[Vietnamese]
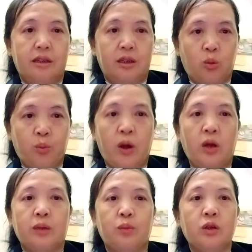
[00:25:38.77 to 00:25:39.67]
để cũng bỏ
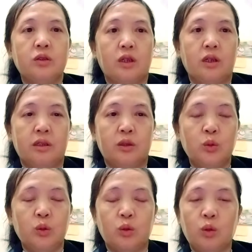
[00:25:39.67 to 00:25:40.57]
lại mua cho
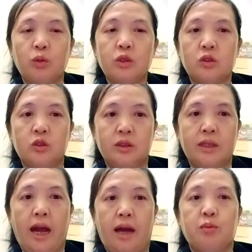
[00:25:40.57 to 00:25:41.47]
tôi dùng thùng mua
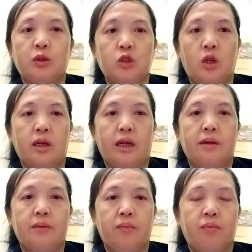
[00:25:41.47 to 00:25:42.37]
thả mua cho. à
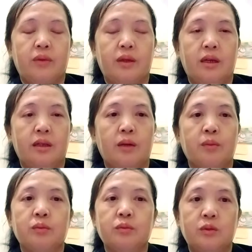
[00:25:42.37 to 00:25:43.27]
cái tiền
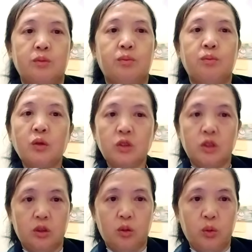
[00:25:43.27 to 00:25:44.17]
mong
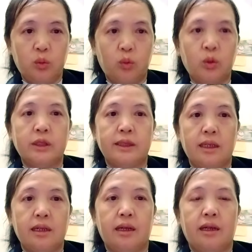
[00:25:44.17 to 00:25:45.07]
chỉ rong uất
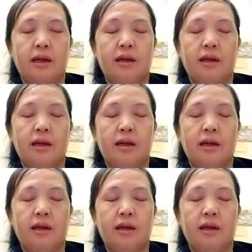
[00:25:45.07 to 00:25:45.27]
gì nè